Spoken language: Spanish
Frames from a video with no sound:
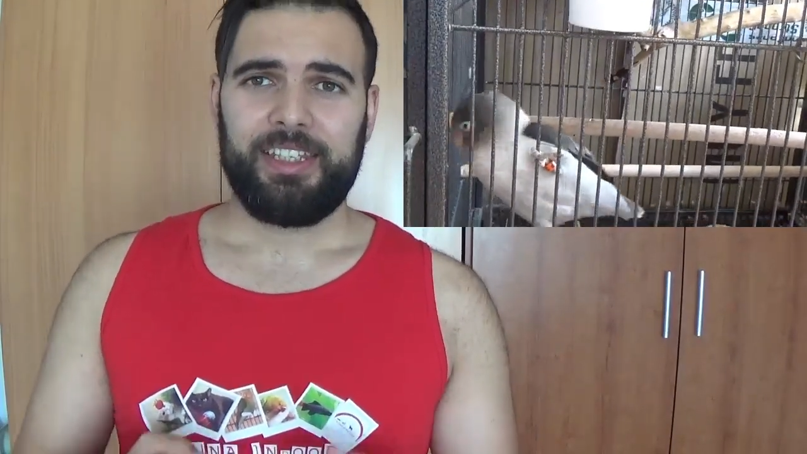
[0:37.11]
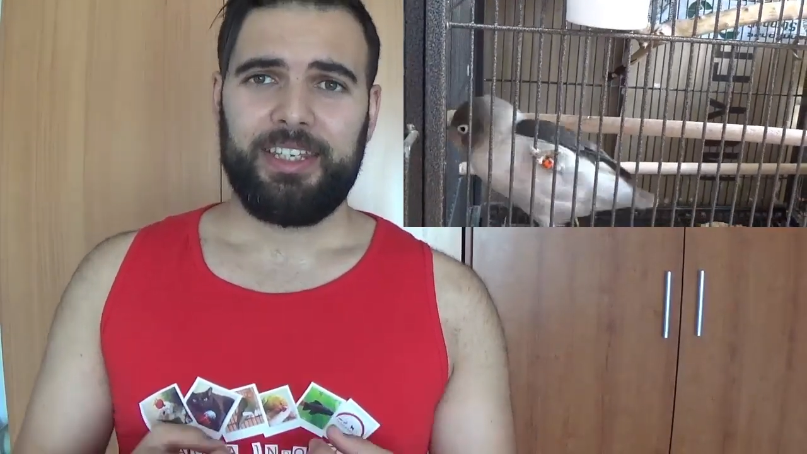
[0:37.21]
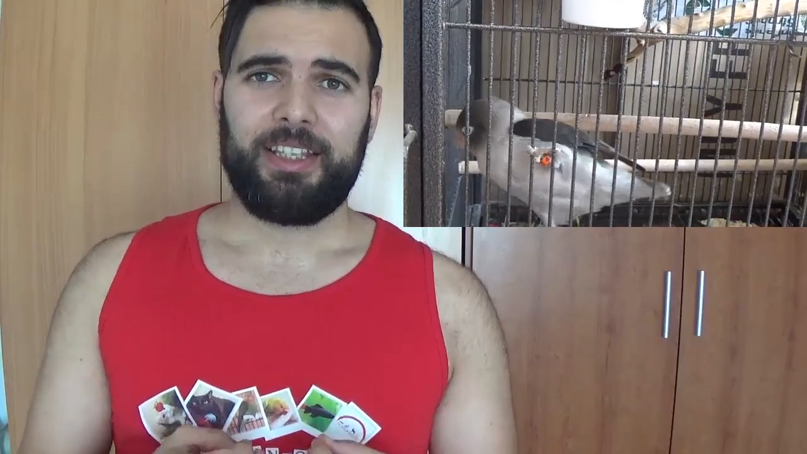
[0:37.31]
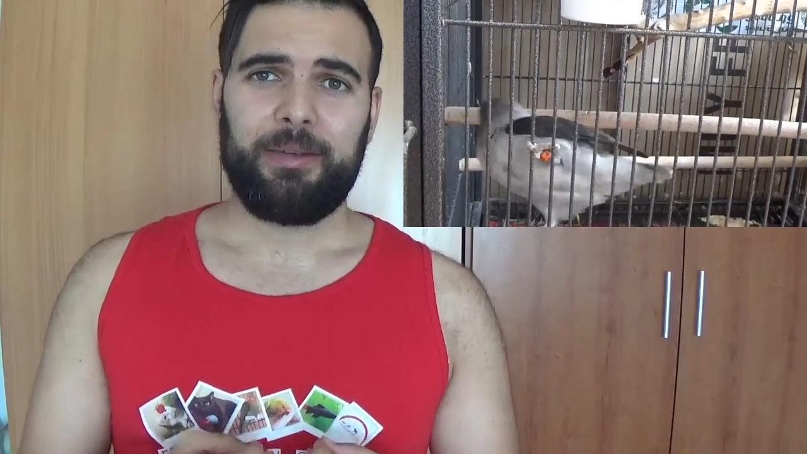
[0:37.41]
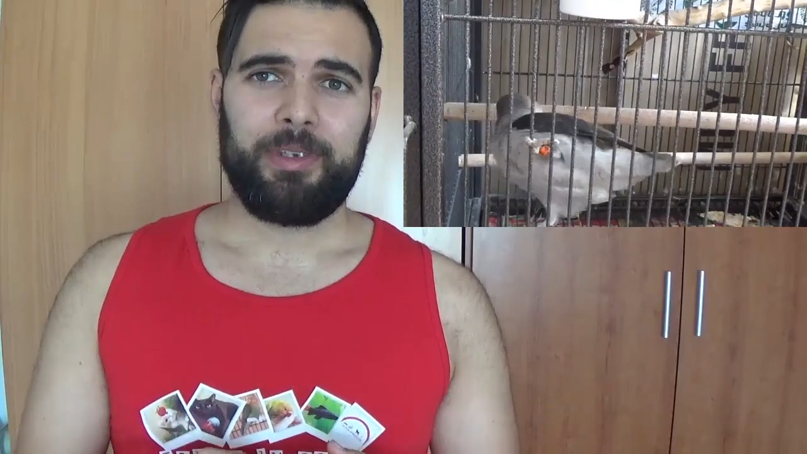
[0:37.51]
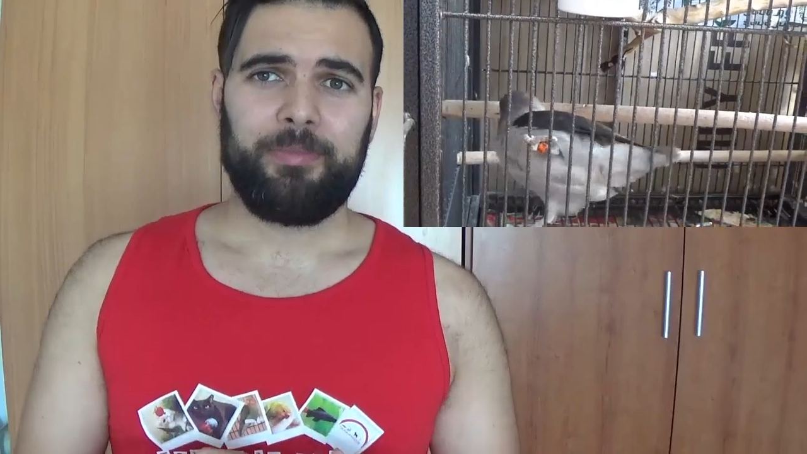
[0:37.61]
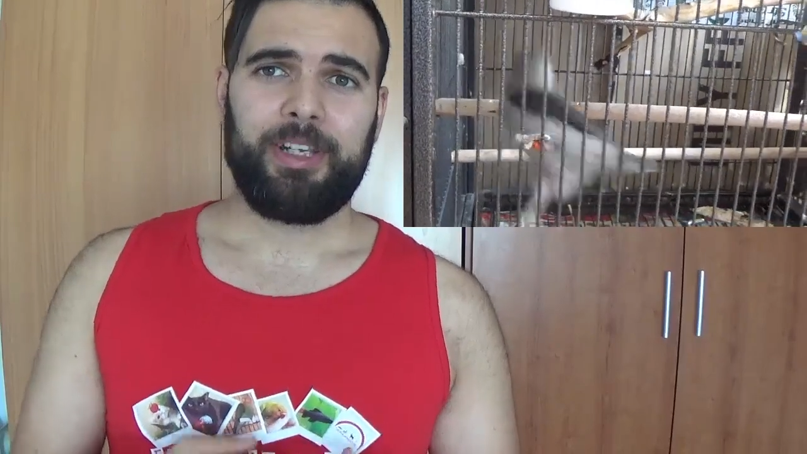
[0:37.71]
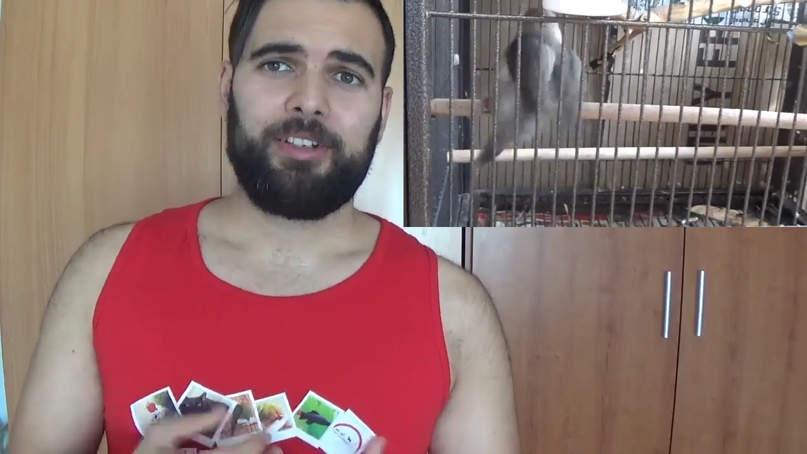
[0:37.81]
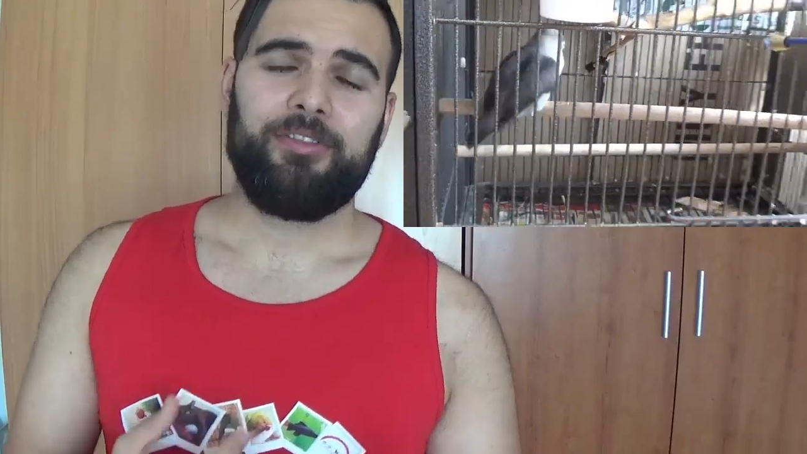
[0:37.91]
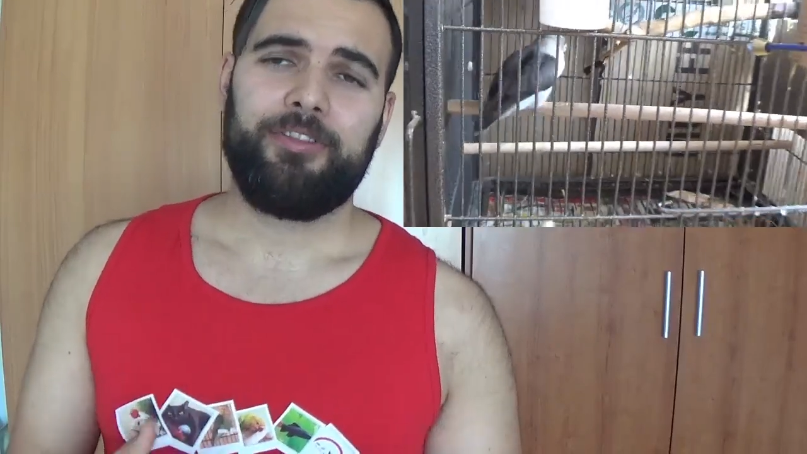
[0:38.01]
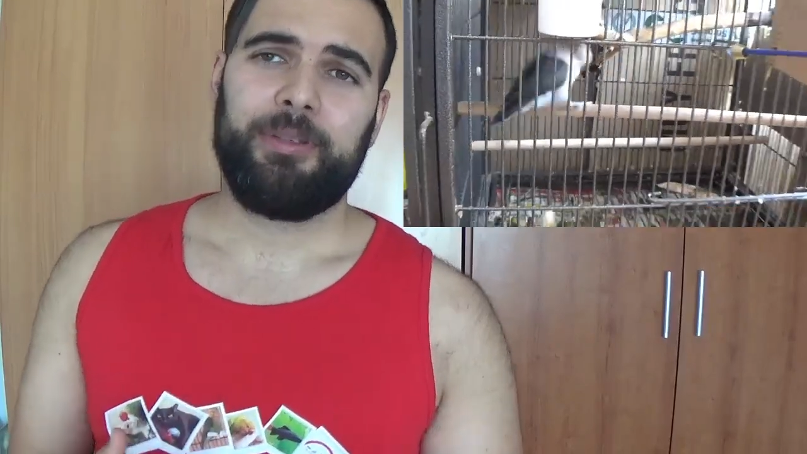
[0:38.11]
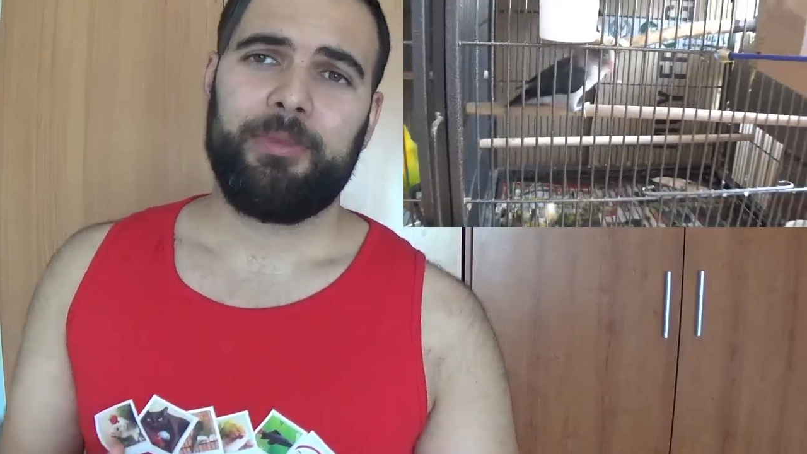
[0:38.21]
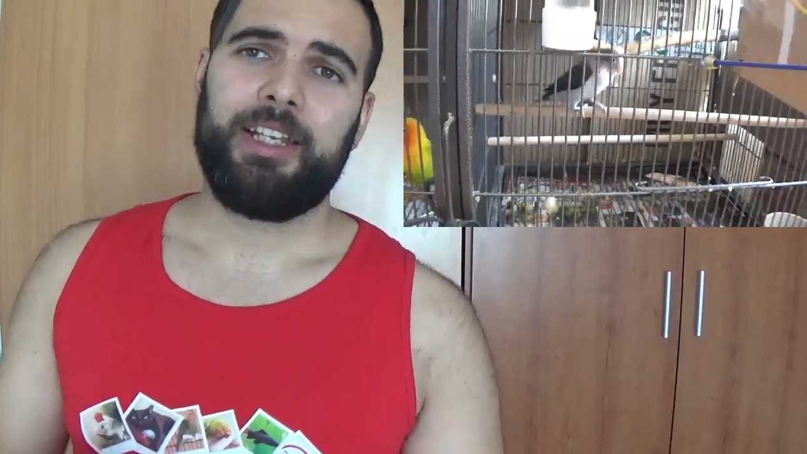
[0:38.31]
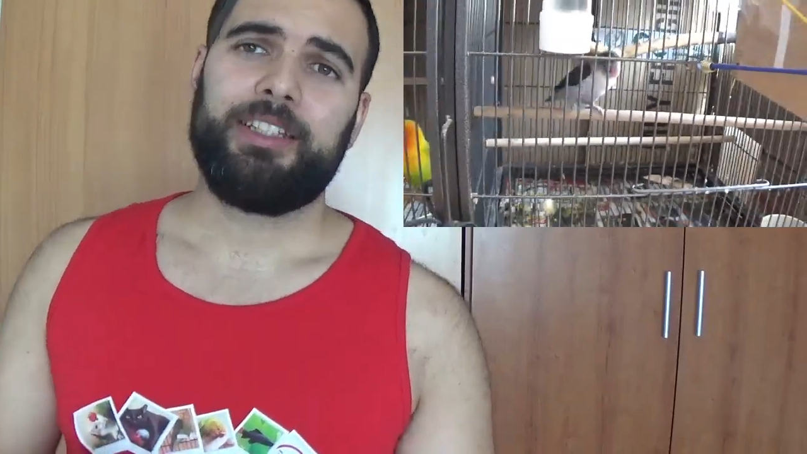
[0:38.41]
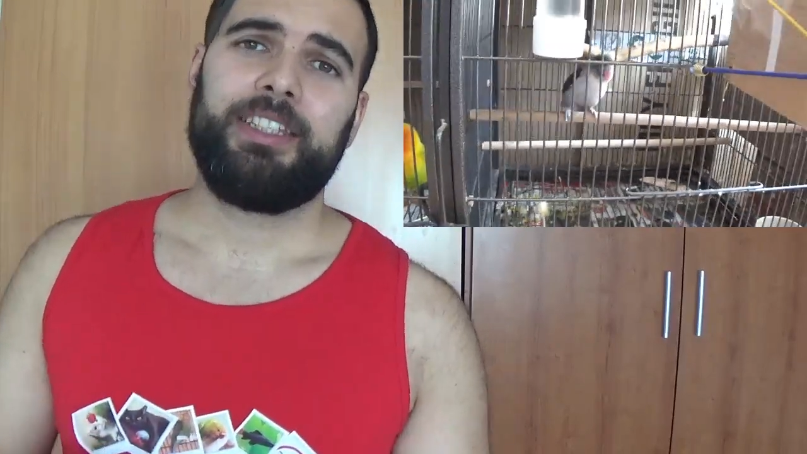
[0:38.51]
Y también para
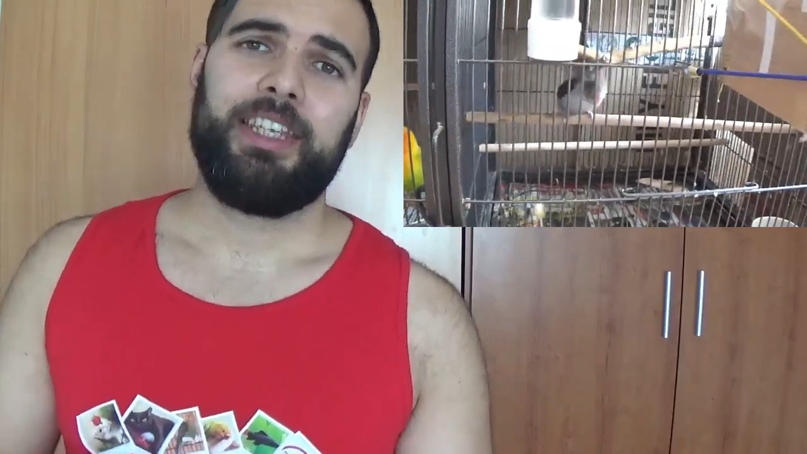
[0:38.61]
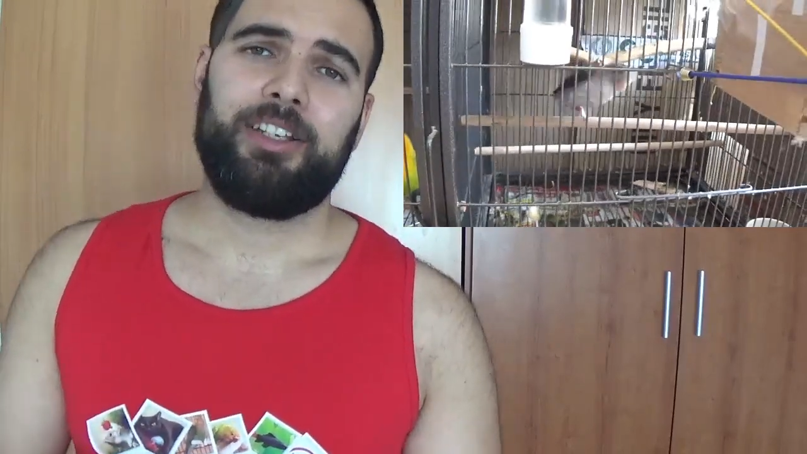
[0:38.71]
confirmar si